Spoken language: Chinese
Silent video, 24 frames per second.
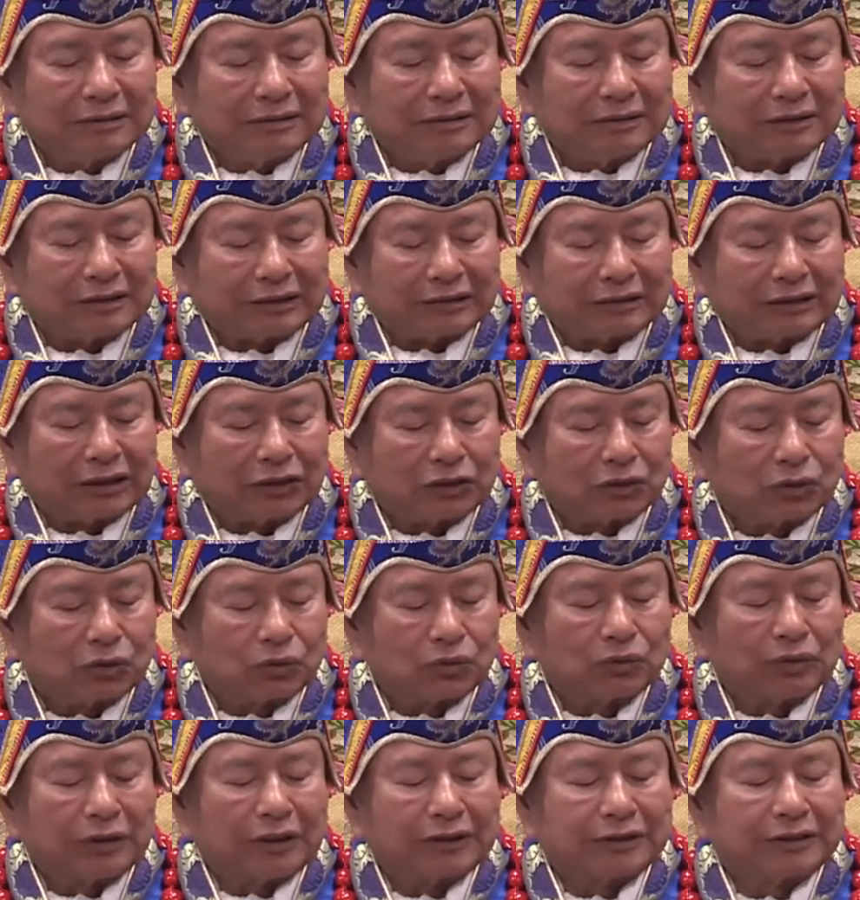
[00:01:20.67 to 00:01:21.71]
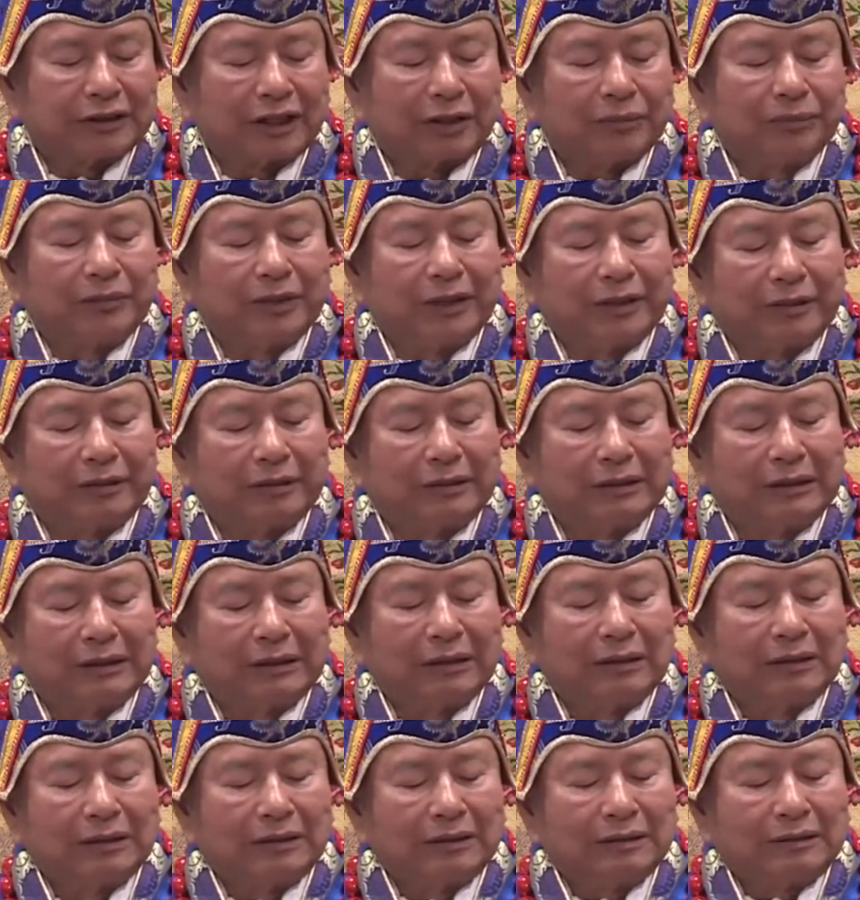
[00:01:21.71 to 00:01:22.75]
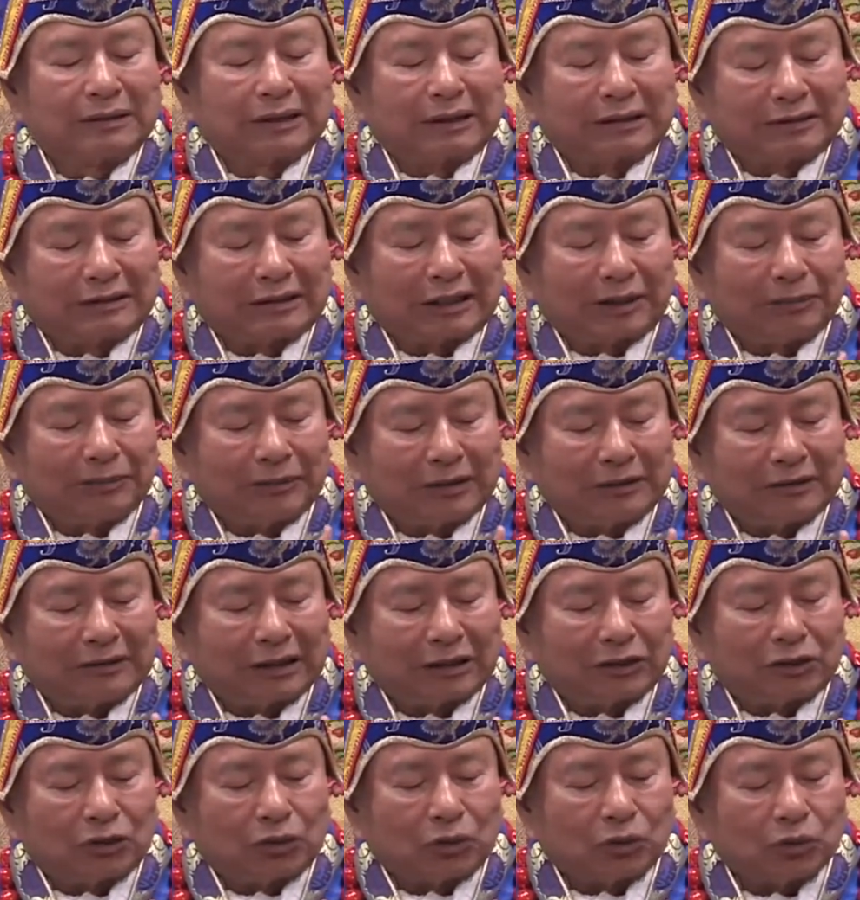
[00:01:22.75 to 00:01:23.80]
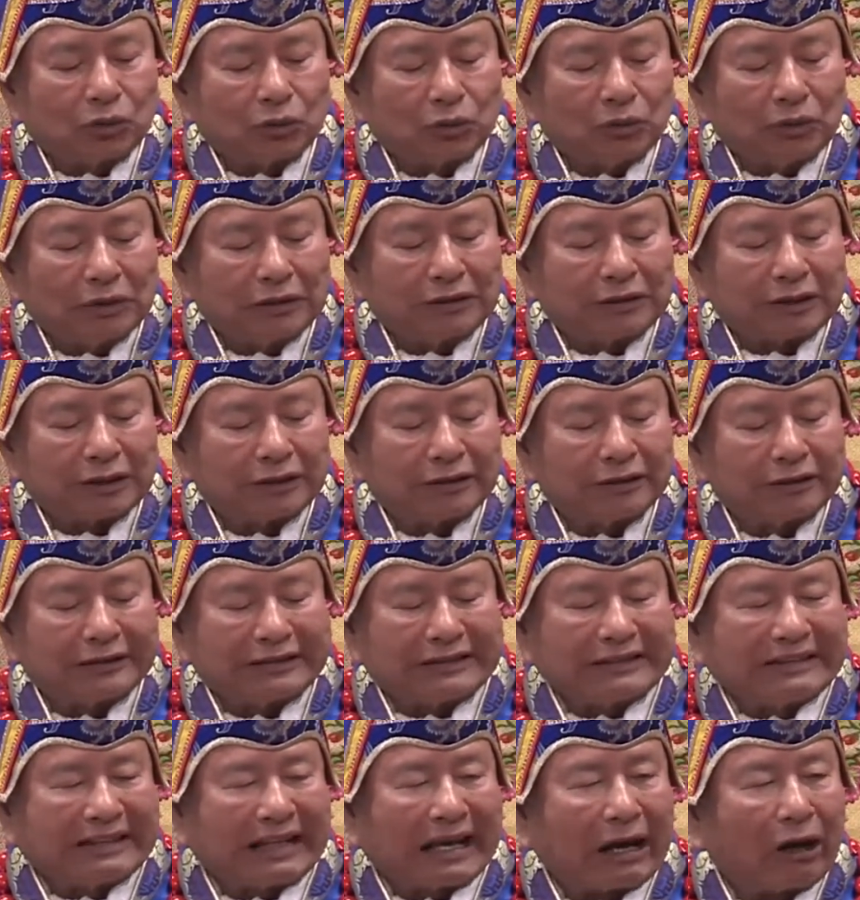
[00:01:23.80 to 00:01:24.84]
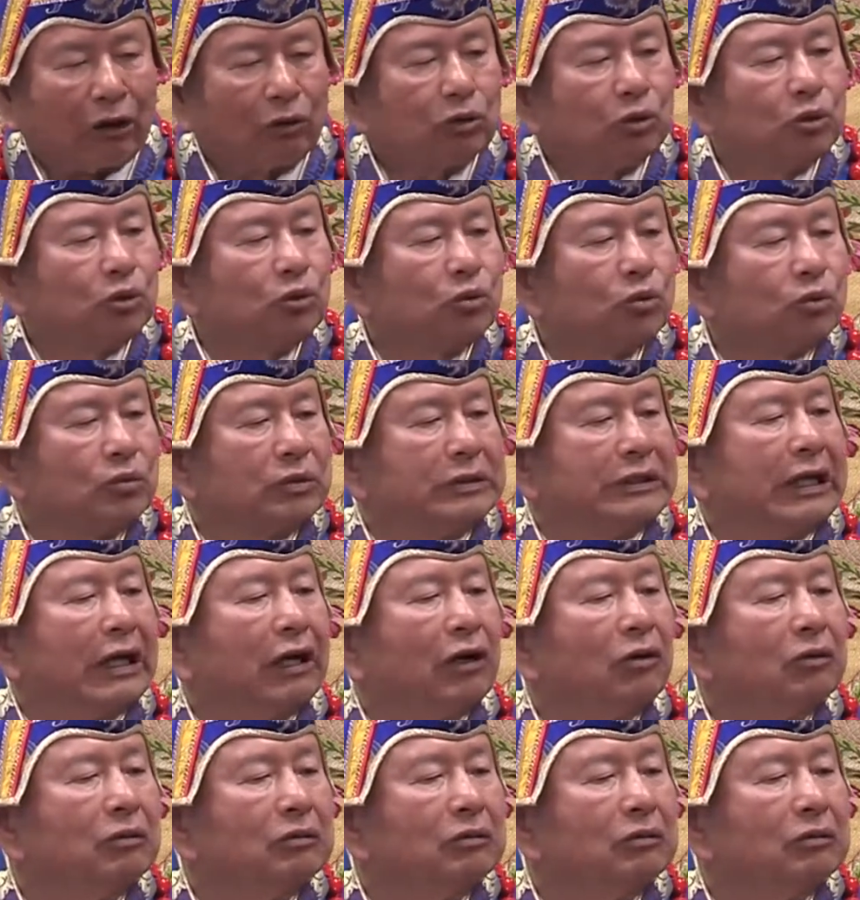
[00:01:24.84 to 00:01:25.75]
写在树叶上面，在上面再涂一层老鼠药。